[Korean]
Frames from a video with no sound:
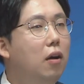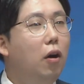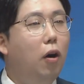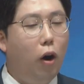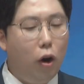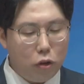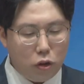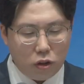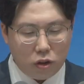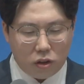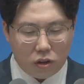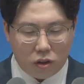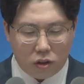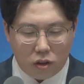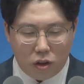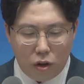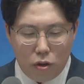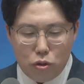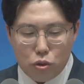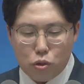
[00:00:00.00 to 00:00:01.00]

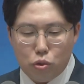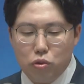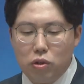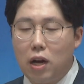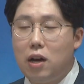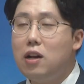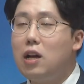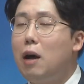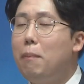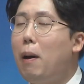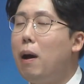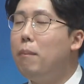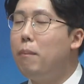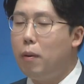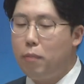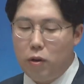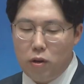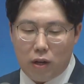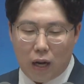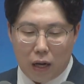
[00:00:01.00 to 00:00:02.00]
어떤 수단과
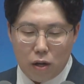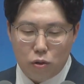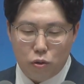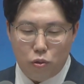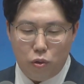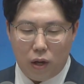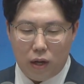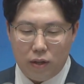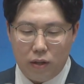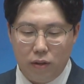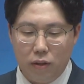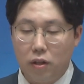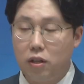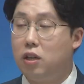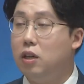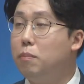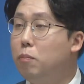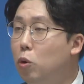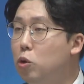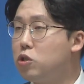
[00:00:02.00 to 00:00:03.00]
방법을 강구하는
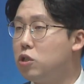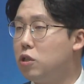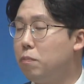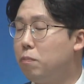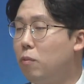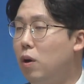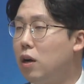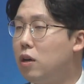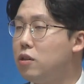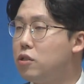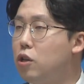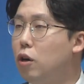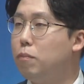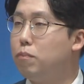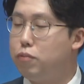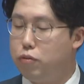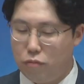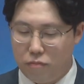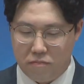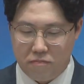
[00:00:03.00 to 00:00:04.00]
그 모습과 그
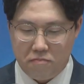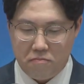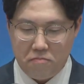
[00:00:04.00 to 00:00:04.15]
성품,